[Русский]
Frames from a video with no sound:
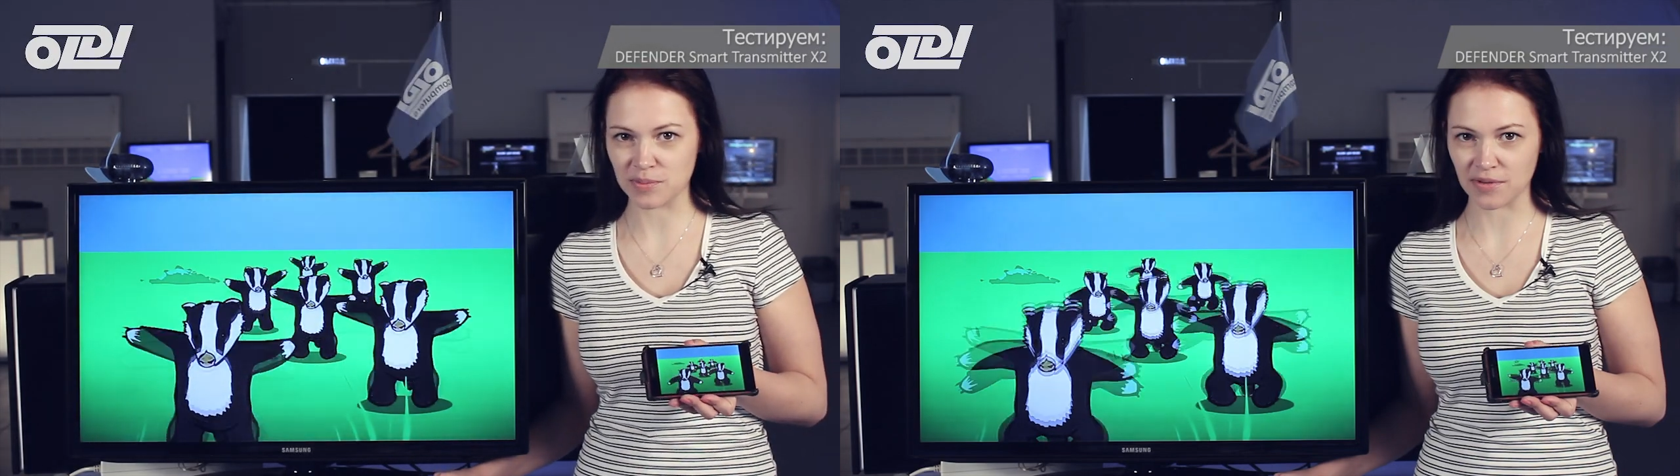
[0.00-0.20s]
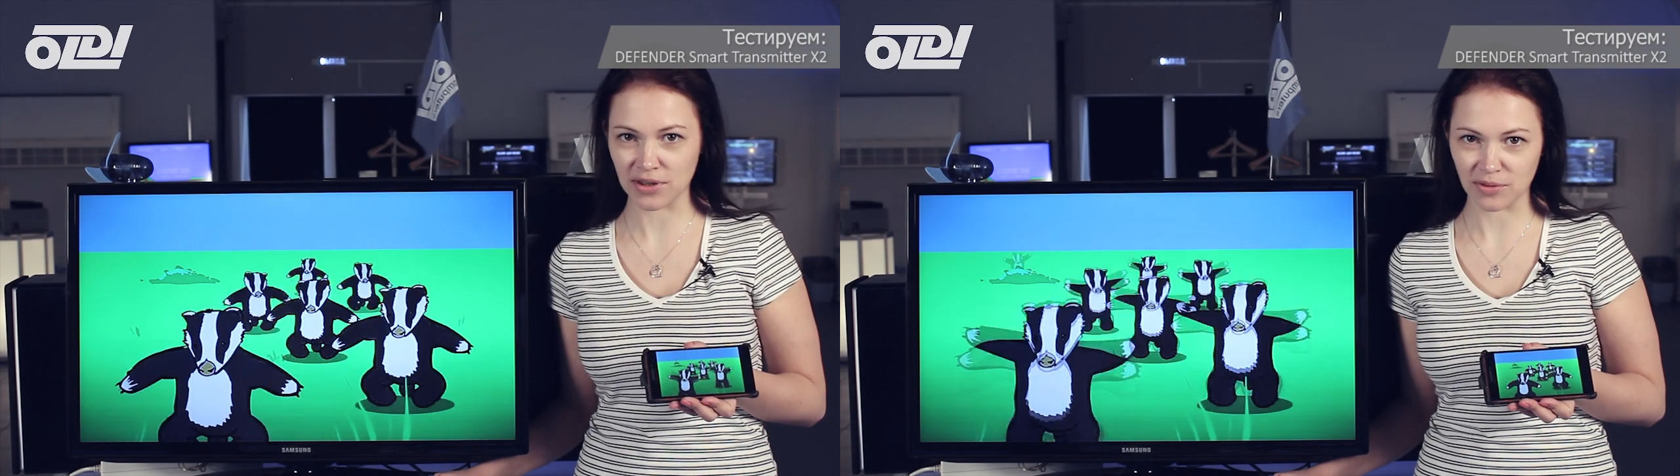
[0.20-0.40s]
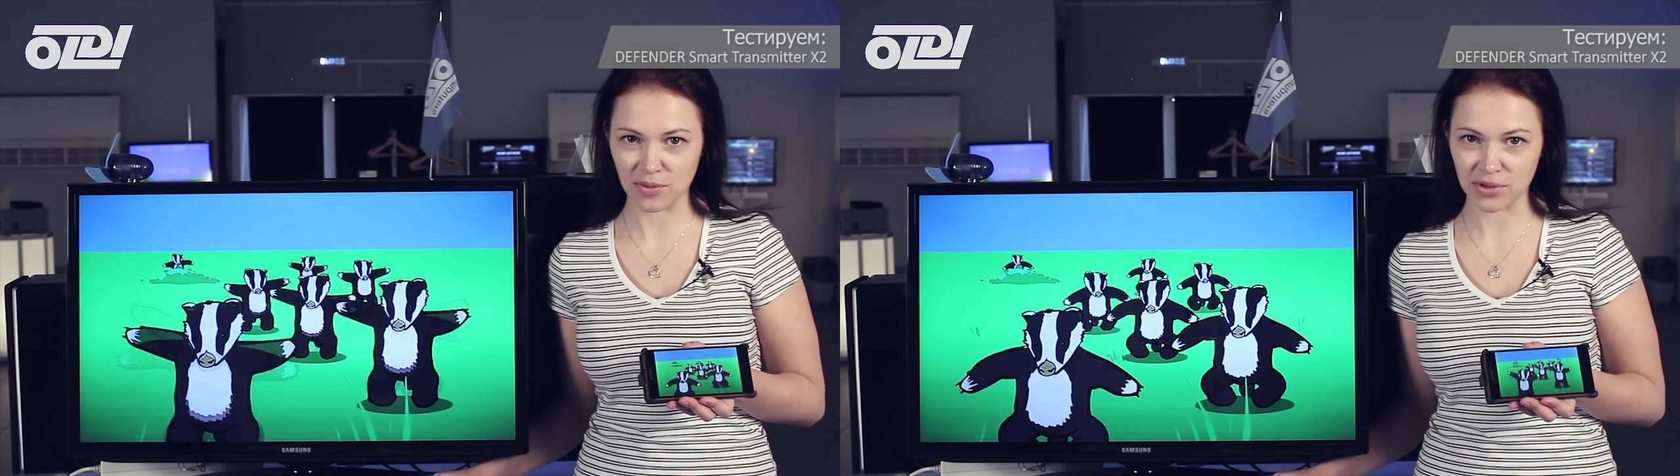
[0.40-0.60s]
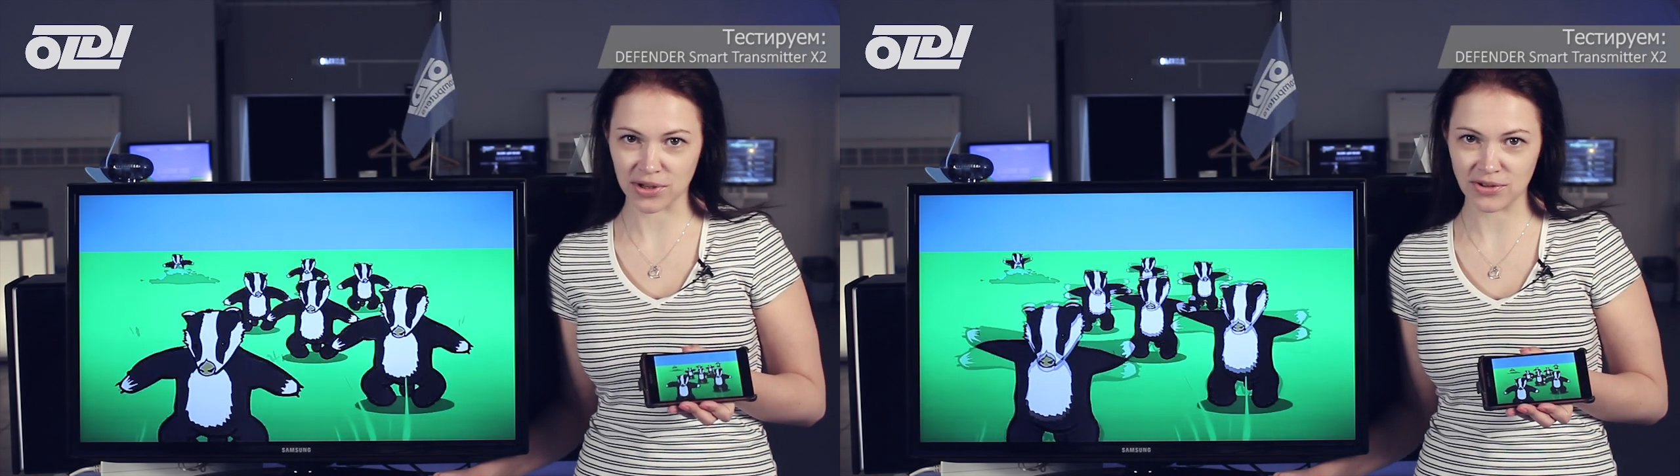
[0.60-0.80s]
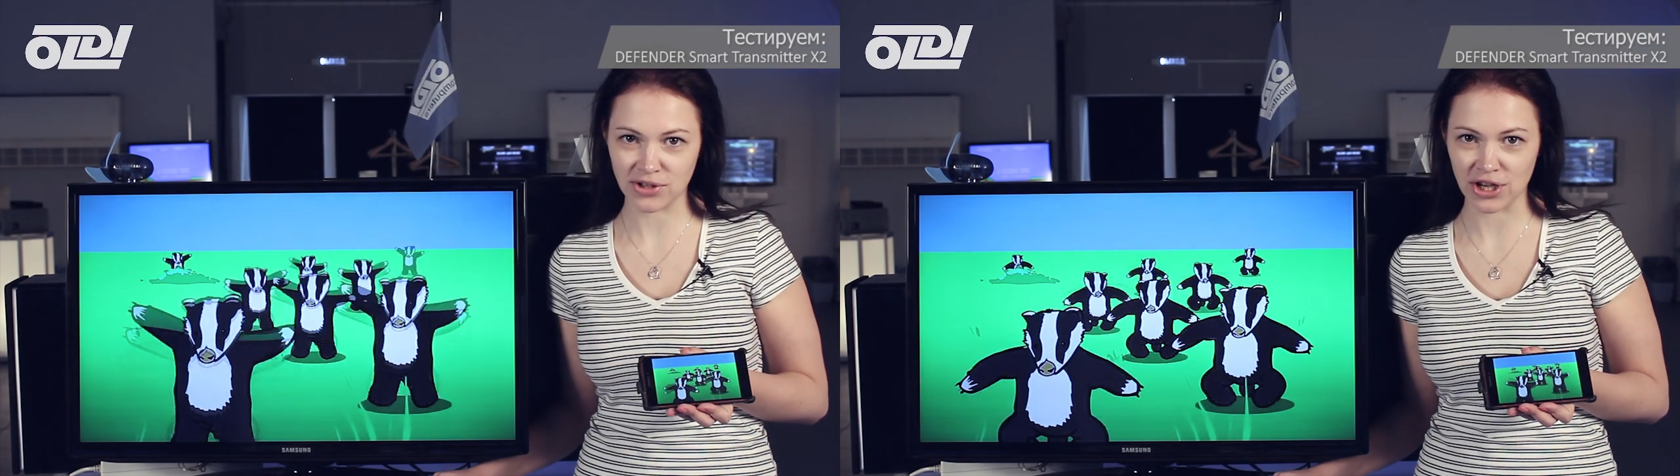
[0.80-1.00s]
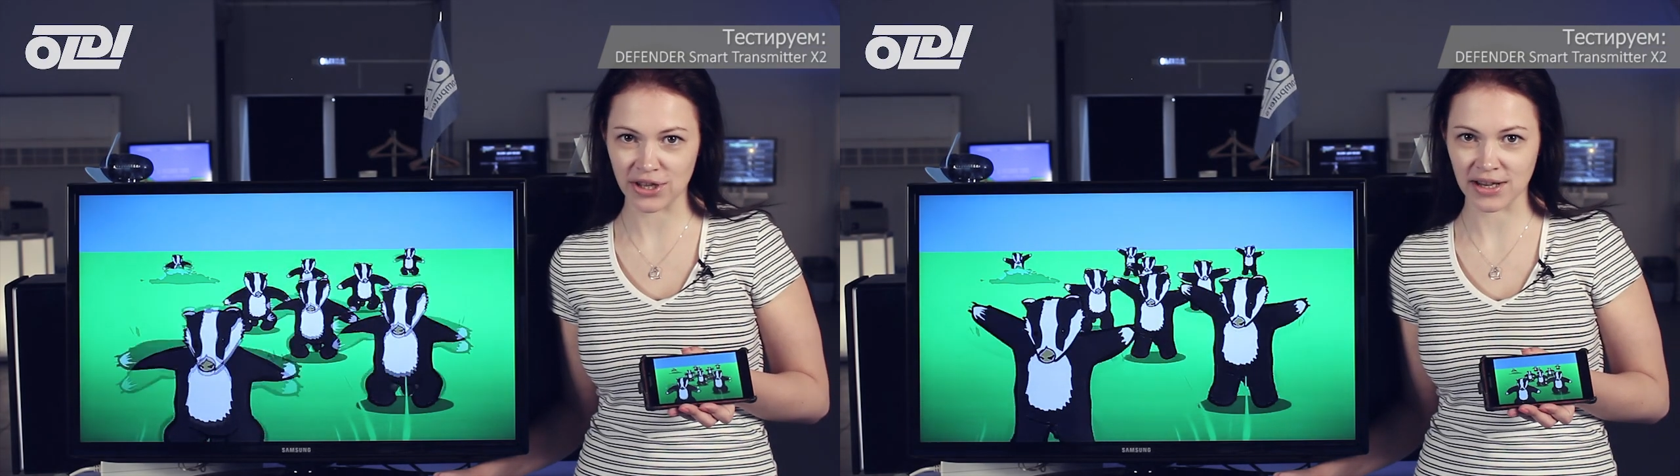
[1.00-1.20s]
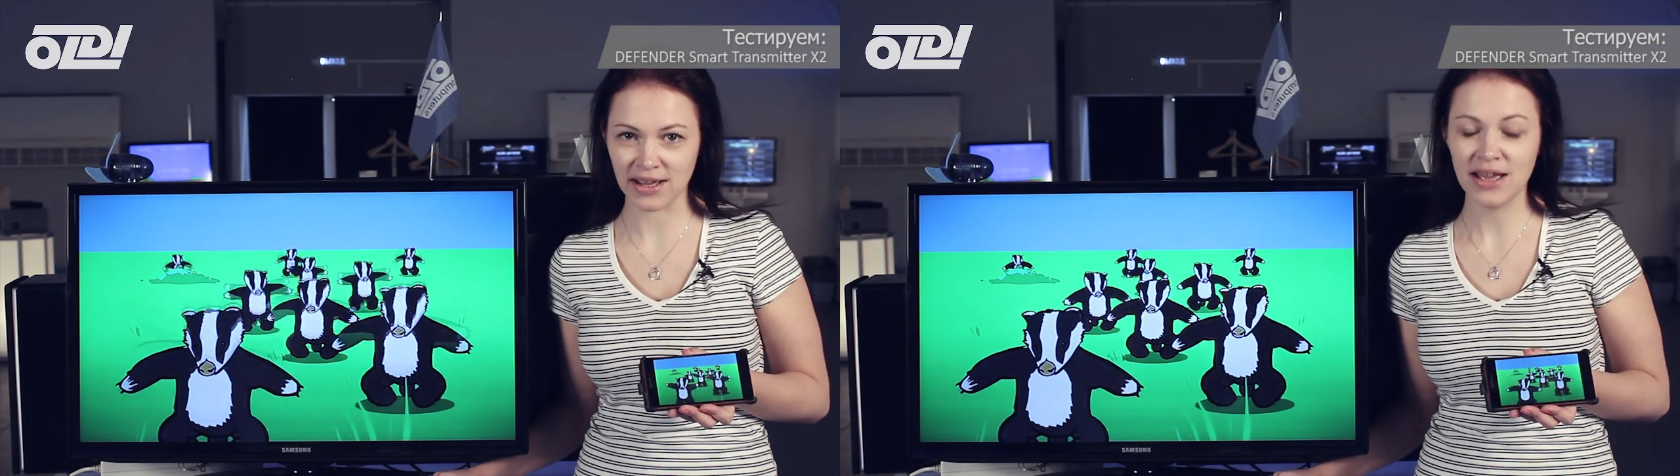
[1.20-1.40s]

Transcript: проводное подключение.